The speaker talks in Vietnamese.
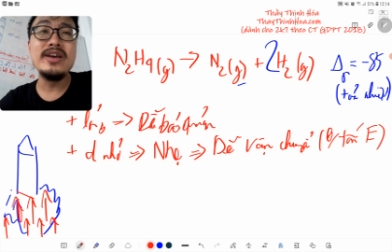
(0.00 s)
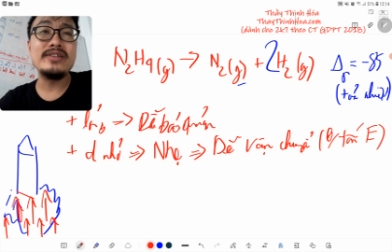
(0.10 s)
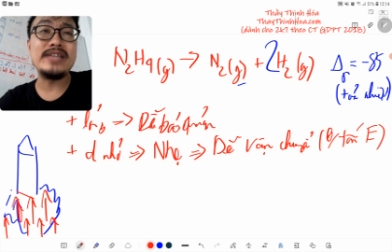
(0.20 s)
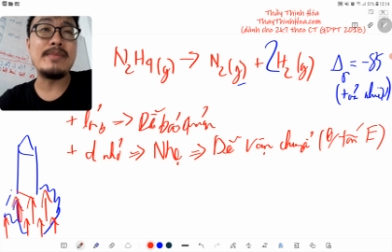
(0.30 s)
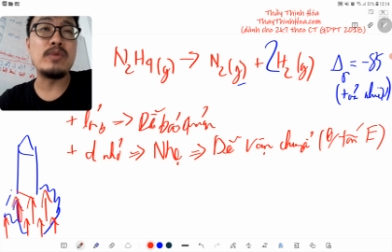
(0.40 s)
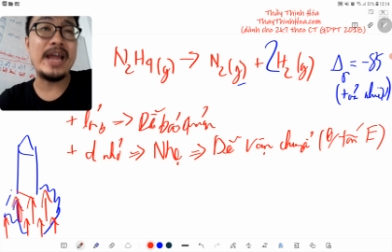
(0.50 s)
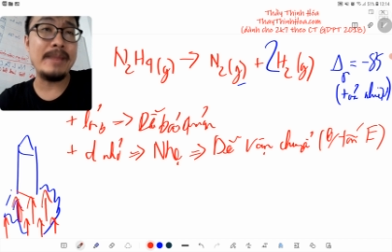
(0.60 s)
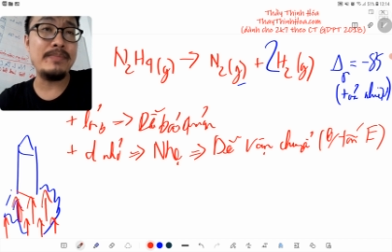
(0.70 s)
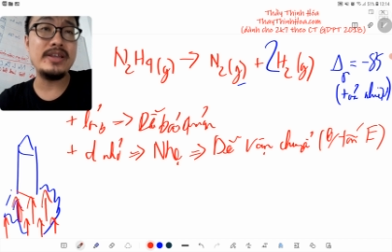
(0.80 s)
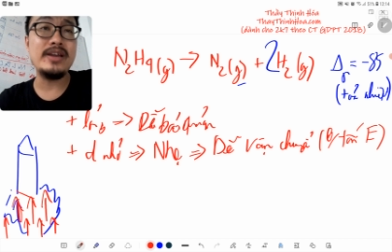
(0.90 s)
xe bọc
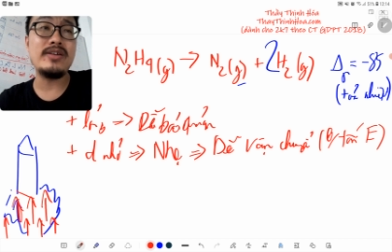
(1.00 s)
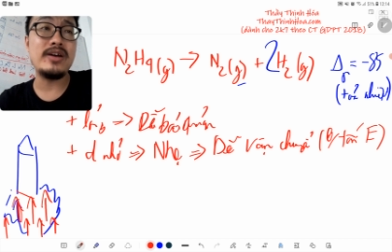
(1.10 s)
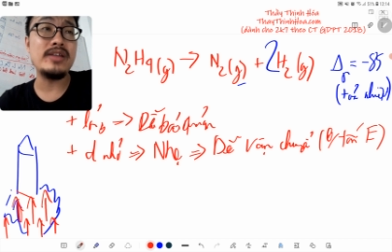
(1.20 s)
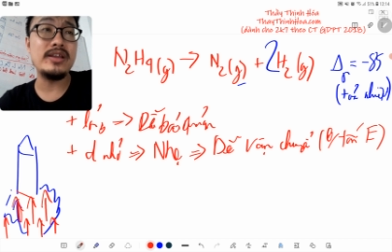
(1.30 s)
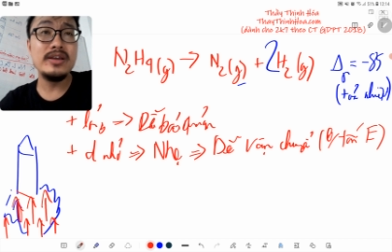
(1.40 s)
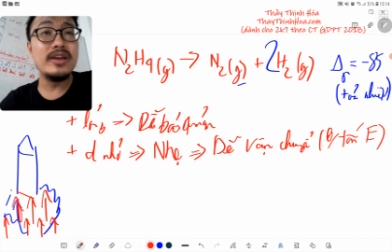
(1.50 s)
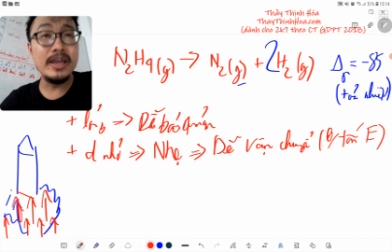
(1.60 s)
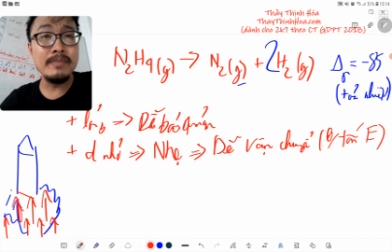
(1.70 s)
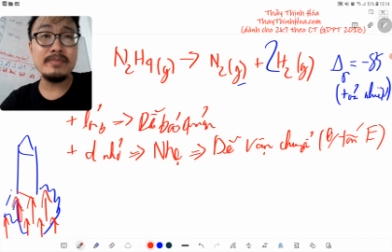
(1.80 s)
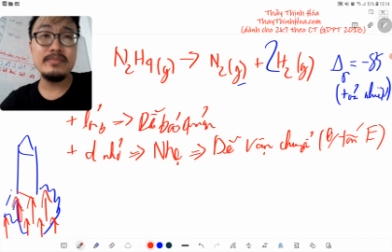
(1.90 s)
thép hay như thế nào đó thì
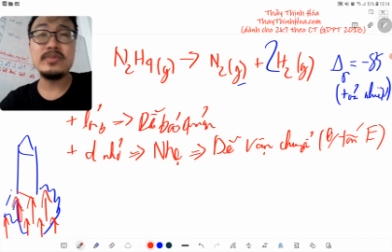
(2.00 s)
hiếm lắm